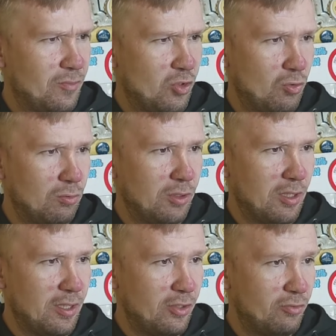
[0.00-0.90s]

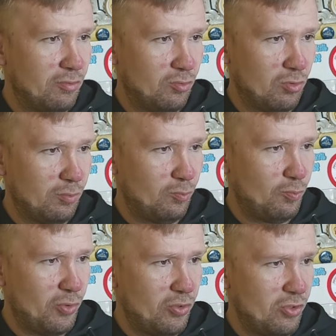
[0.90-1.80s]
Желто-оранжевый, ну как
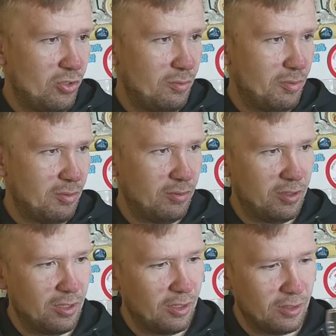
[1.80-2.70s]
пшенички прямо, ни
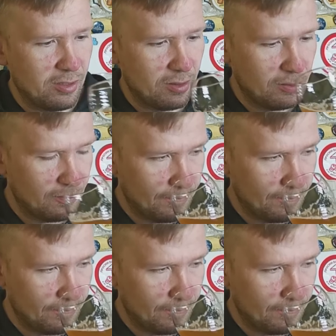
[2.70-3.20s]
хрена себе